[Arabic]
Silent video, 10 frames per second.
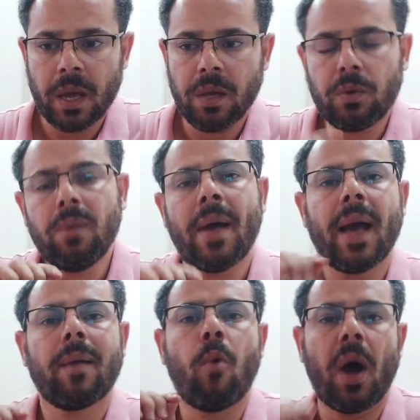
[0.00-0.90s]
يكون
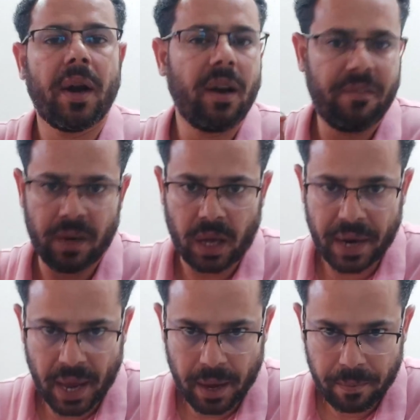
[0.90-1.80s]
معاك معرر في
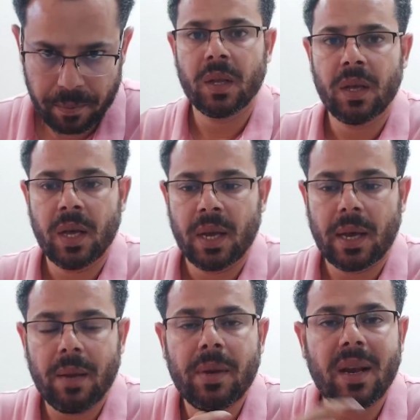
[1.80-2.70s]
القناه
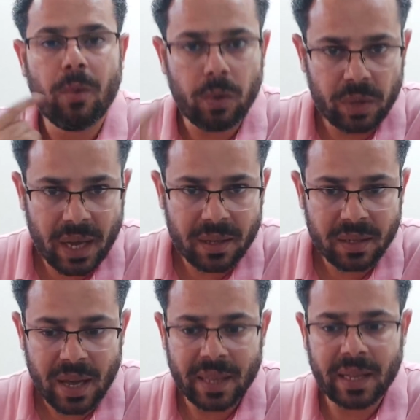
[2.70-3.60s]
الكلام اللي انا بقوله ده
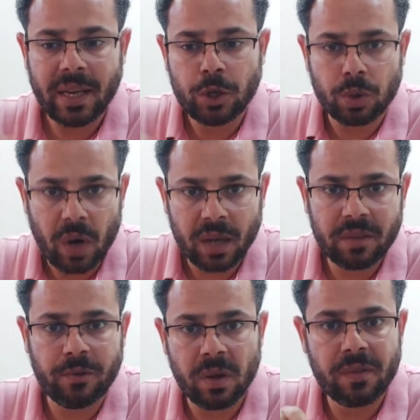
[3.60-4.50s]
هتلاقي ليه
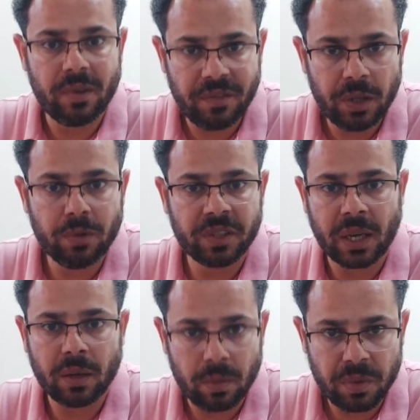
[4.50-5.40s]
شروحات في وصف الفيديو في
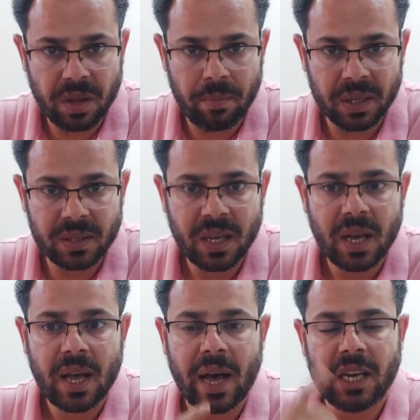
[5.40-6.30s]
التعليق المثبت
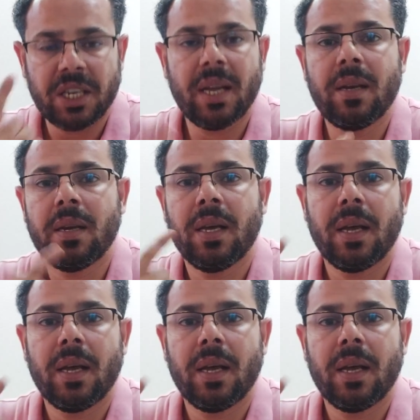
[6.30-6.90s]
علشان